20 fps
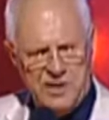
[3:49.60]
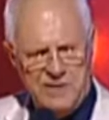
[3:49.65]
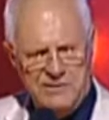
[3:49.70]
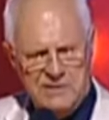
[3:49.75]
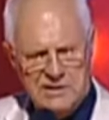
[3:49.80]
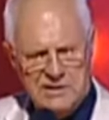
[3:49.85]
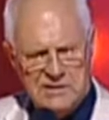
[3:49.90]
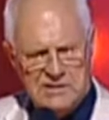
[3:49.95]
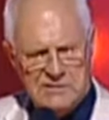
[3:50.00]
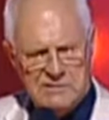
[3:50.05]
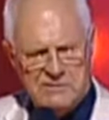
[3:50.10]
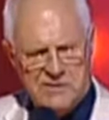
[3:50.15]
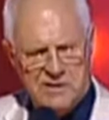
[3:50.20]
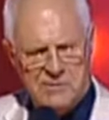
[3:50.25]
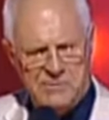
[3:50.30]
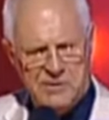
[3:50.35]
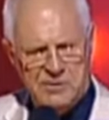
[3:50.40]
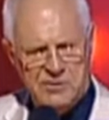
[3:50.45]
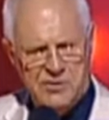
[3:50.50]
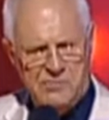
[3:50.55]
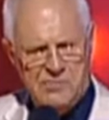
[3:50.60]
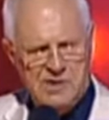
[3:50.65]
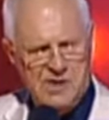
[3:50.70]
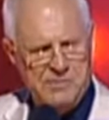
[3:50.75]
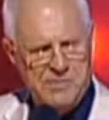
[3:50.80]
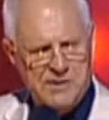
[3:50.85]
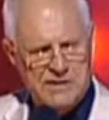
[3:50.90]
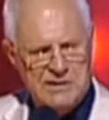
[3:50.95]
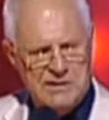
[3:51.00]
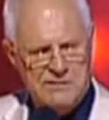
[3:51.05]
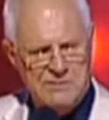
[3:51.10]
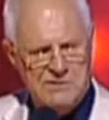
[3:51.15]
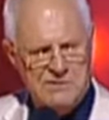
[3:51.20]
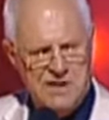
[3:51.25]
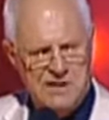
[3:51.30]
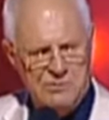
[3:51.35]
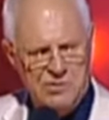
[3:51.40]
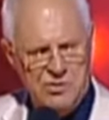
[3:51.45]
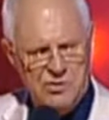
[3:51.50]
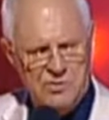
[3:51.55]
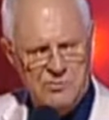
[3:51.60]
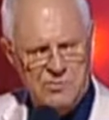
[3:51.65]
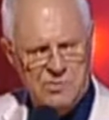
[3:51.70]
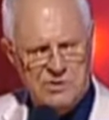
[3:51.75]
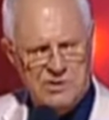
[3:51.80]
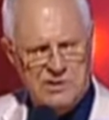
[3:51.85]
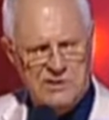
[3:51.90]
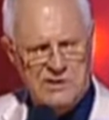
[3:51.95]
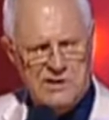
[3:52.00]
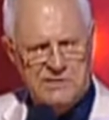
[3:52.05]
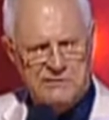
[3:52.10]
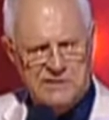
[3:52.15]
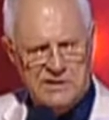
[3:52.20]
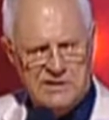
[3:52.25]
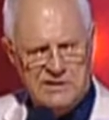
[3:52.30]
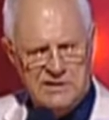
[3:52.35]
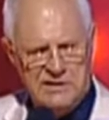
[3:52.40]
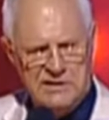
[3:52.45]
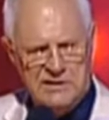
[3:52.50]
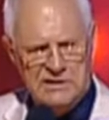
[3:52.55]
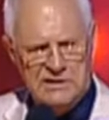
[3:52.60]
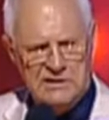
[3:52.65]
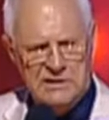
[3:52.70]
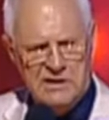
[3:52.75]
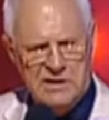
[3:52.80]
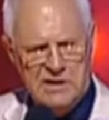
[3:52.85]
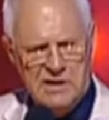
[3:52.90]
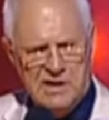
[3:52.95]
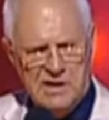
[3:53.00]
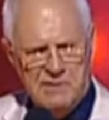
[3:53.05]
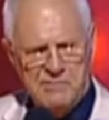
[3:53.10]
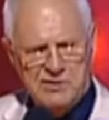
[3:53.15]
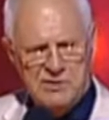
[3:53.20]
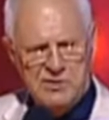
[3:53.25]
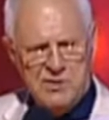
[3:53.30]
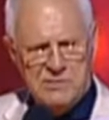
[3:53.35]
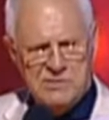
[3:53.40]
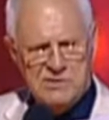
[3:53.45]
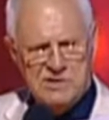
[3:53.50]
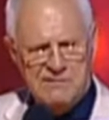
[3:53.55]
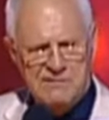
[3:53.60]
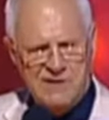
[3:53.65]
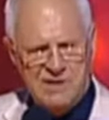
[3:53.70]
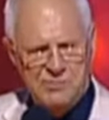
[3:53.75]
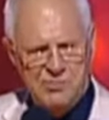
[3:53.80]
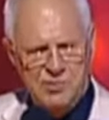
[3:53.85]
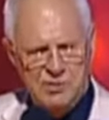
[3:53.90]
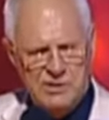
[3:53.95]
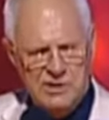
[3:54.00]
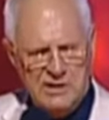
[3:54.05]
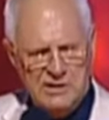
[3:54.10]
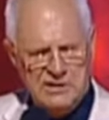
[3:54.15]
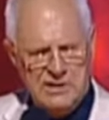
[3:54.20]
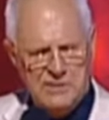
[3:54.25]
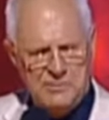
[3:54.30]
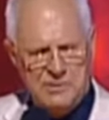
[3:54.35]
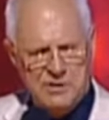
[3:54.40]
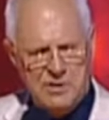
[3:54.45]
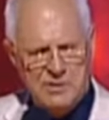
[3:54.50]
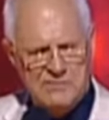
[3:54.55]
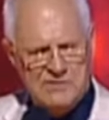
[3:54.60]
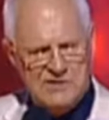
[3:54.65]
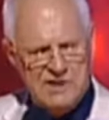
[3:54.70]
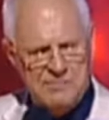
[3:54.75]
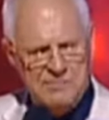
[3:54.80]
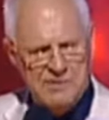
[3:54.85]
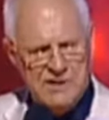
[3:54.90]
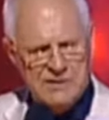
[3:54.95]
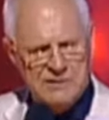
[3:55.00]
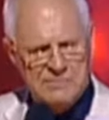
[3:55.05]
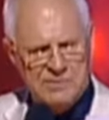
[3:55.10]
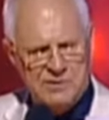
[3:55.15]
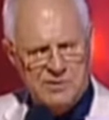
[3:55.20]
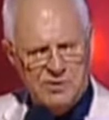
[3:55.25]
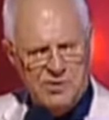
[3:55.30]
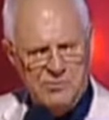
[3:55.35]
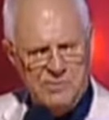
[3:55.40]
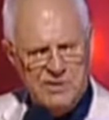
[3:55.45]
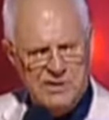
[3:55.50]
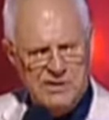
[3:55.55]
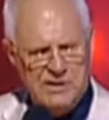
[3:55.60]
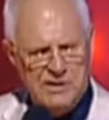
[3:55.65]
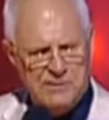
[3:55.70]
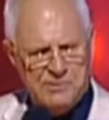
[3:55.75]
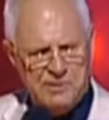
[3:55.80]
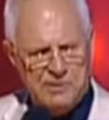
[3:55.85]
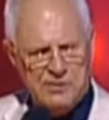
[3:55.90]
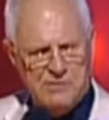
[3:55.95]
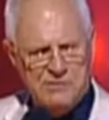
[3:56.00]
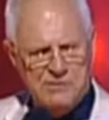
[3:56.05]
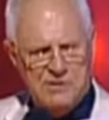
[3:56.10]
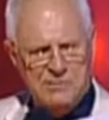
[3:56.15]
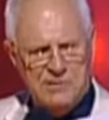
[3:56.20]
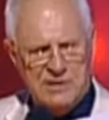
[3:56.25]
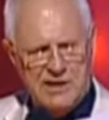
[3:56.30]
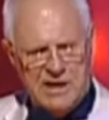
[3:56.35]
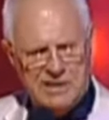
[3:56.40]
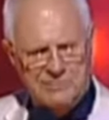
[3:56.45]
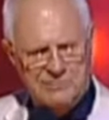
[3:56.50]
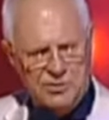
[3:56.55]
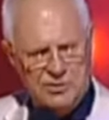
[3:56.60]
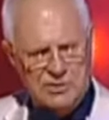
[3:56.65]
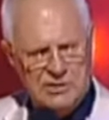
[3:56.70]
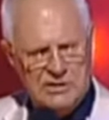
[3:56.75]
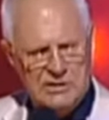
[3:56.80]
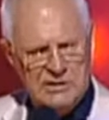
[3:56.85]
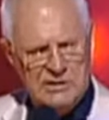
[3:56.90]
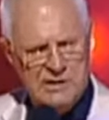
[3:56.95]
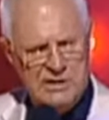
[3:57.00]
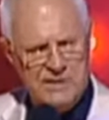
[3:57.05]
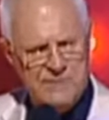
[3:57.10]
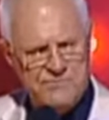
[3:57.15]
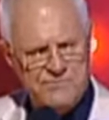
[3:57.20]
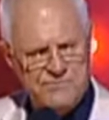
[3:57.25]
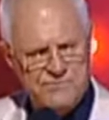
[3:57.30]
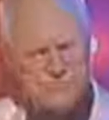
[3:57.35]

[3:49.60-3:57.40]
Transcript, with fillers: правительства, потом лопаты в землю, может, нефть хлынет, потом сдавать бутылки, потом собес, потом митинг, потом собирать бутылки.